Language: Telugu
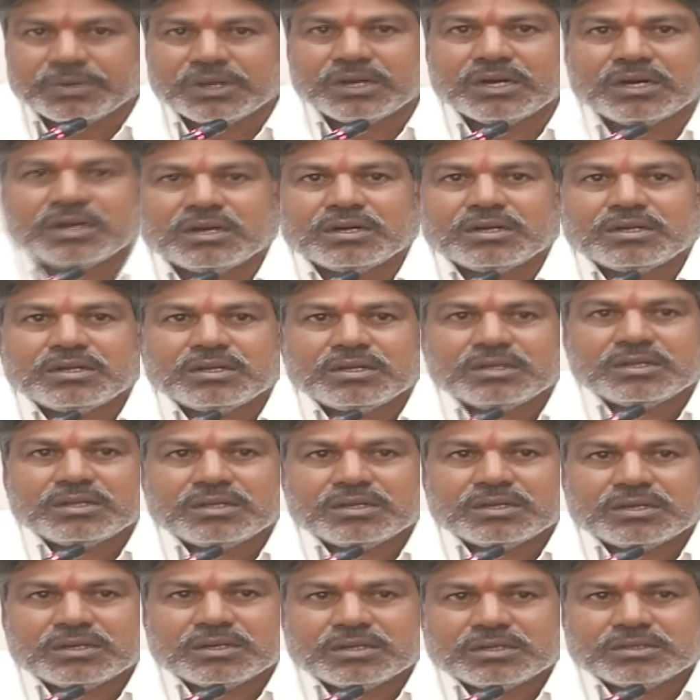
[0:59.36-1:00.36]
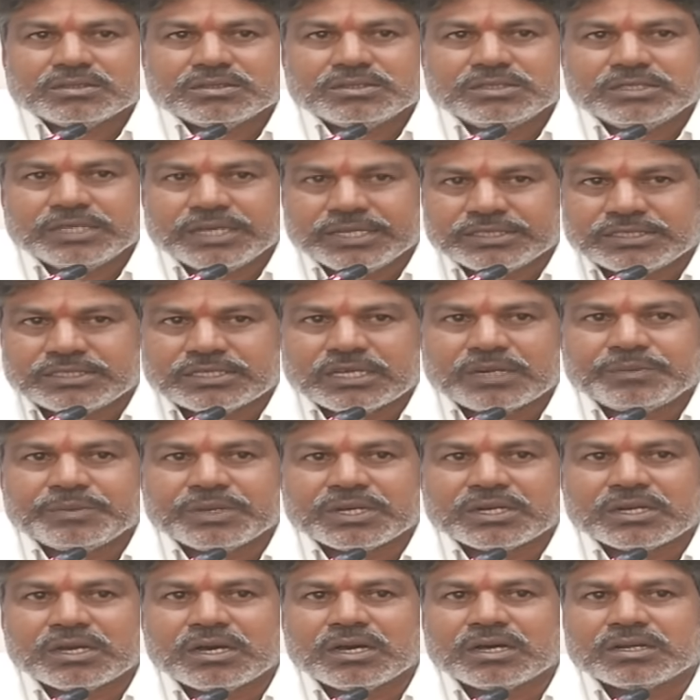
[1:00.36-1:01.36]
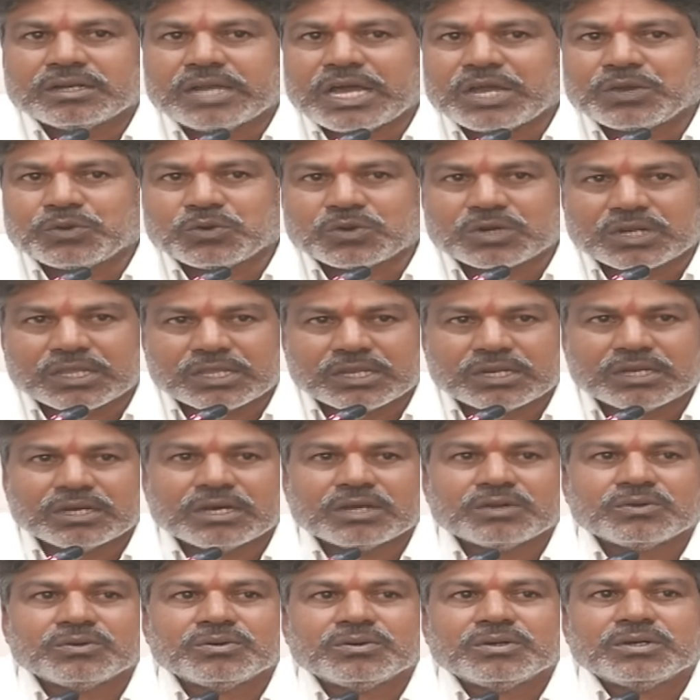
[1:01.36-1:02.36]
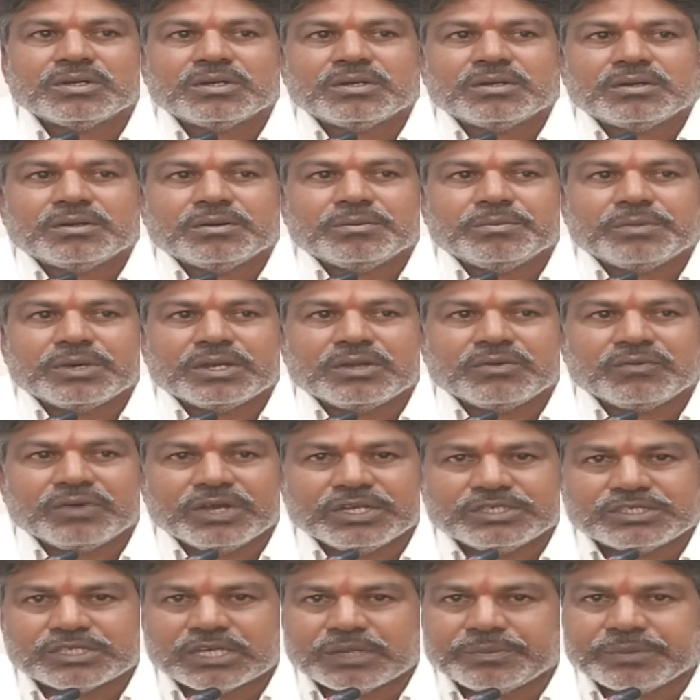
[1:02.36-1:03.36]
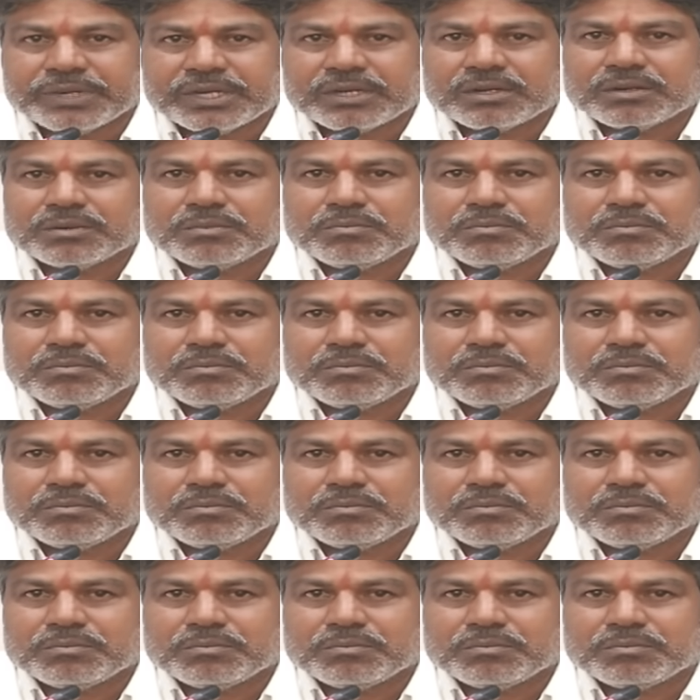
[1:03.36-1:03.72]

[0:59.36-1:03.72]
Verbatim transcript: మా జేఏ చైర్మన్గా నాయకోటరాధన గారు మరి వైస్ చైర్మన్